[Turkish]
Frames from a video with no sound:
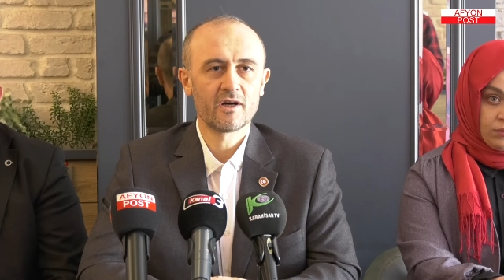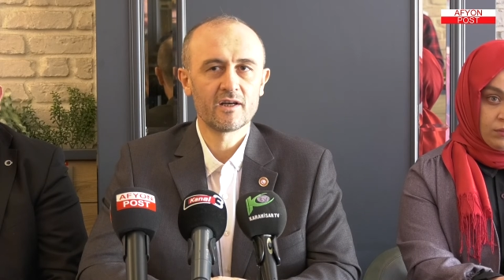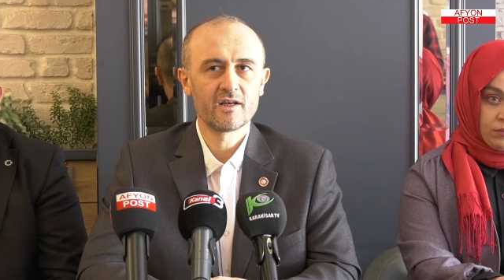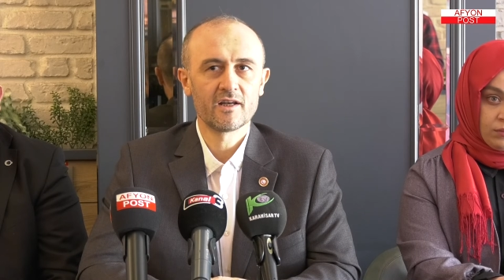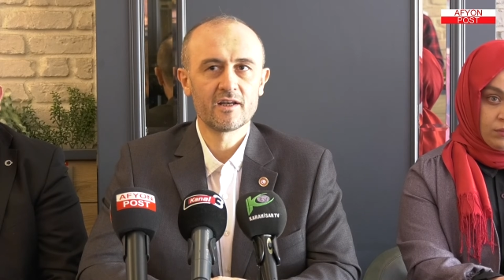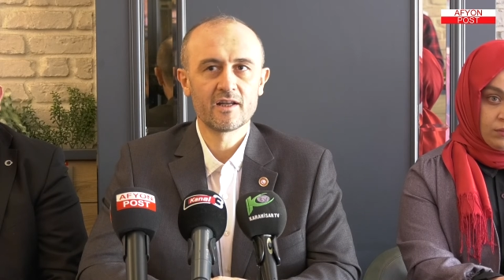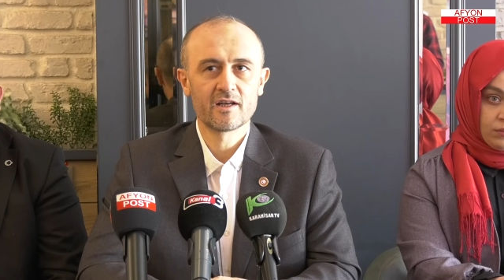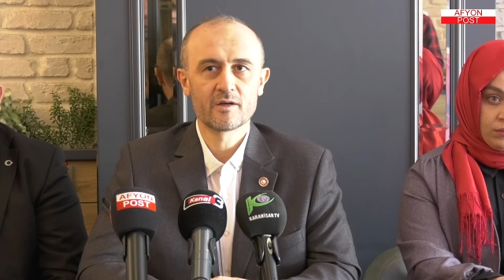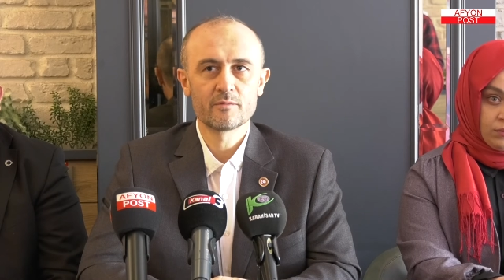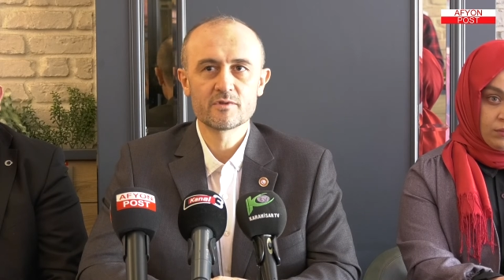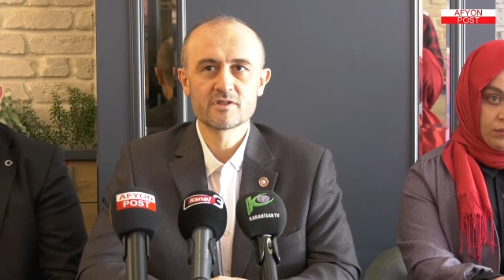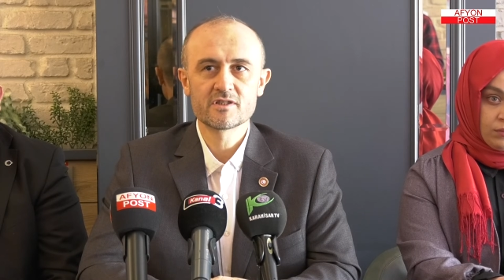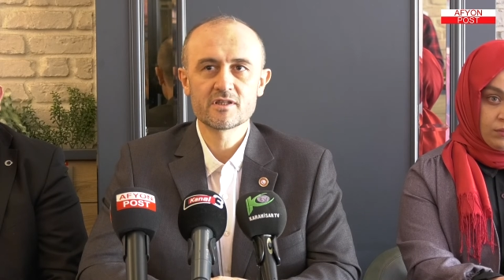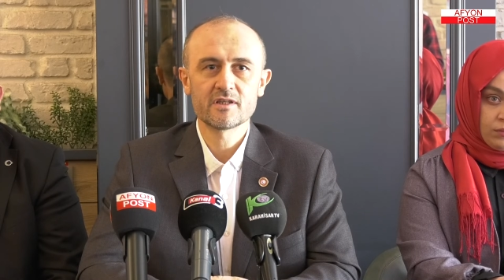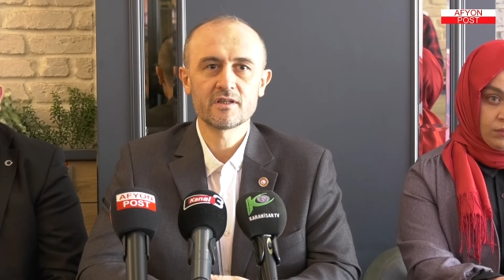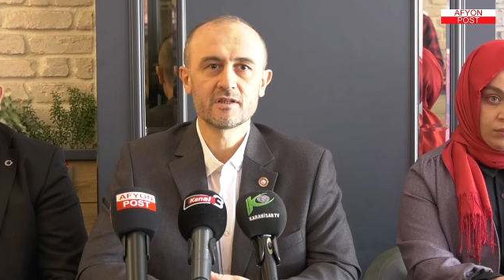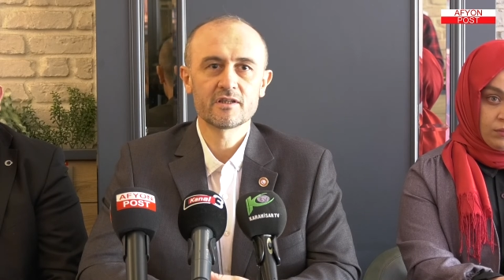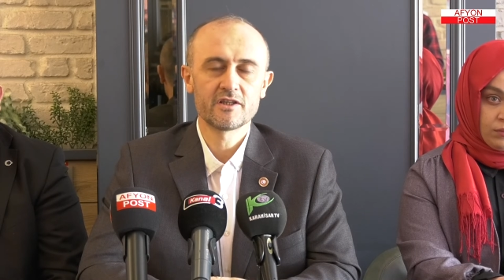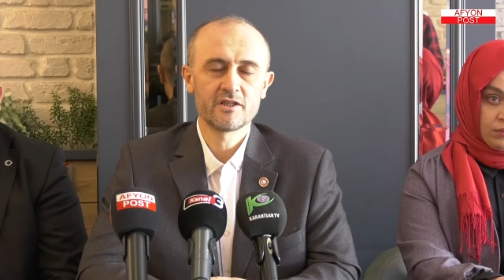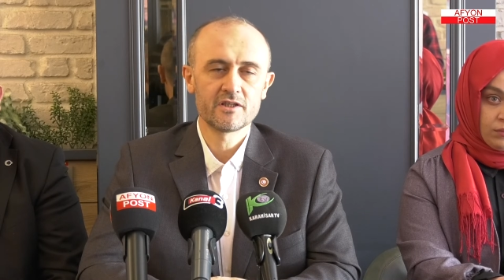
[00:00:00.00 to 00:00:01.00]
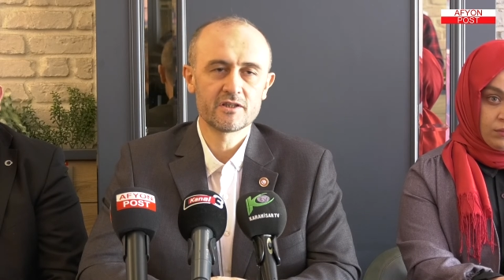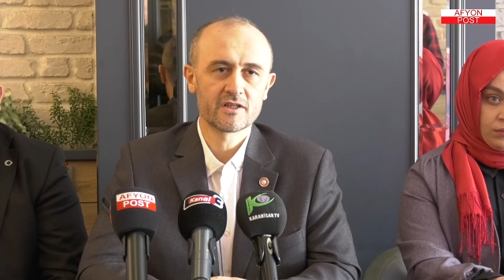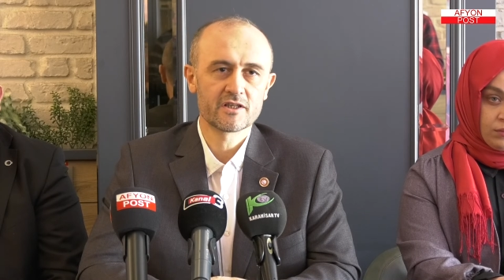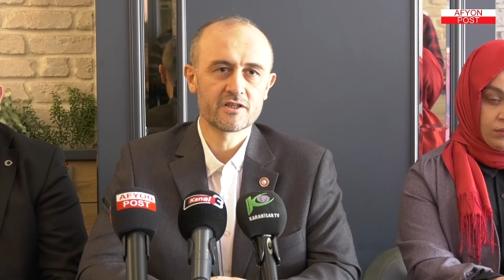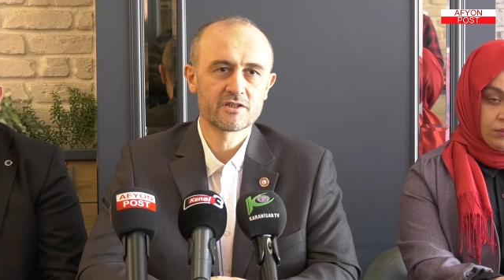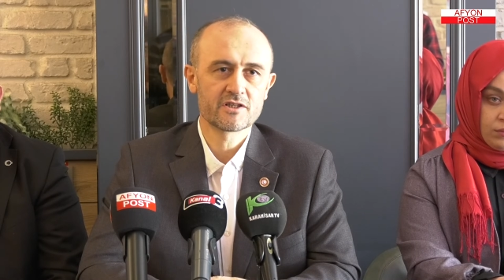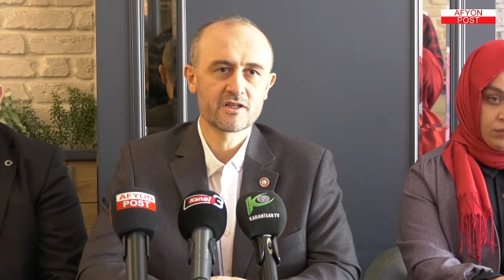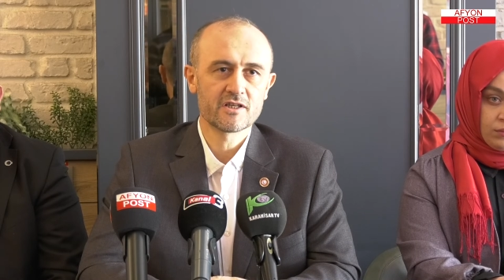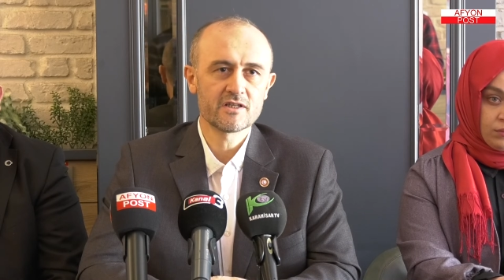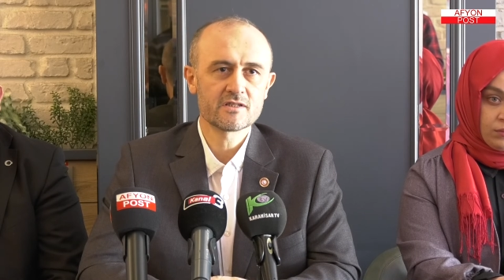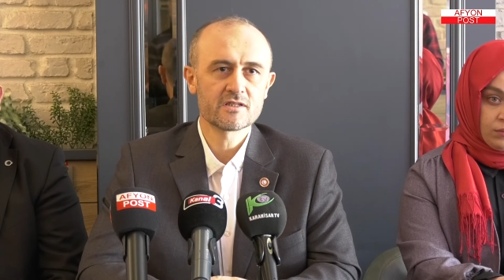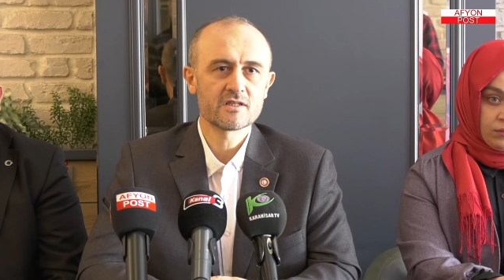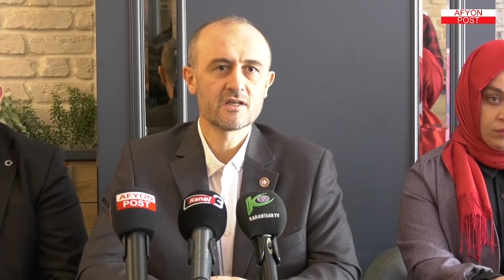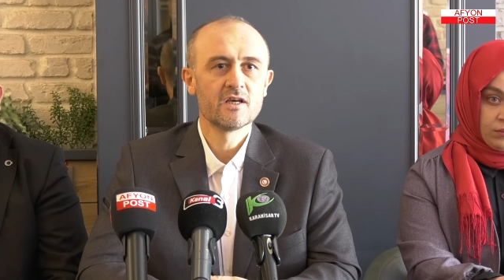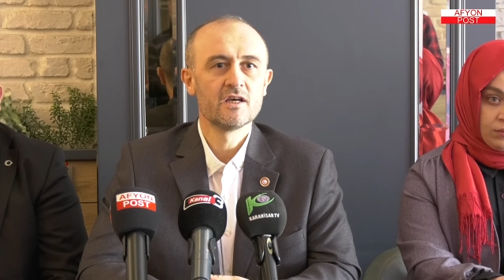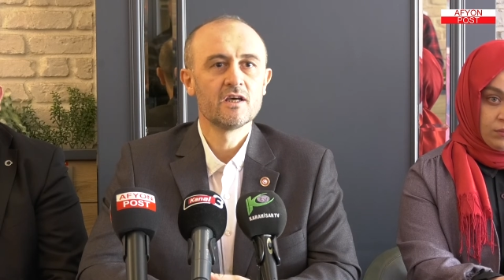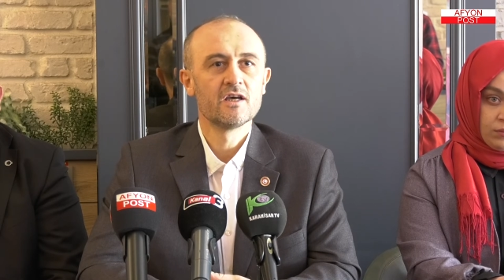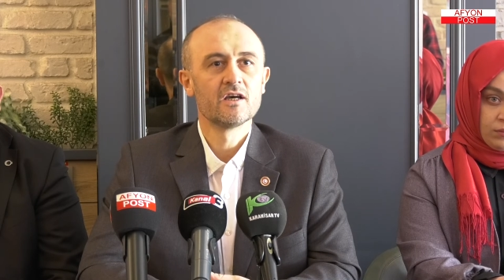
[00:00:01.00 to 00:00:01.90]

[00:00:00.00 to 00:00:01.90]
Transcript: ailelerimizi giydireceğiz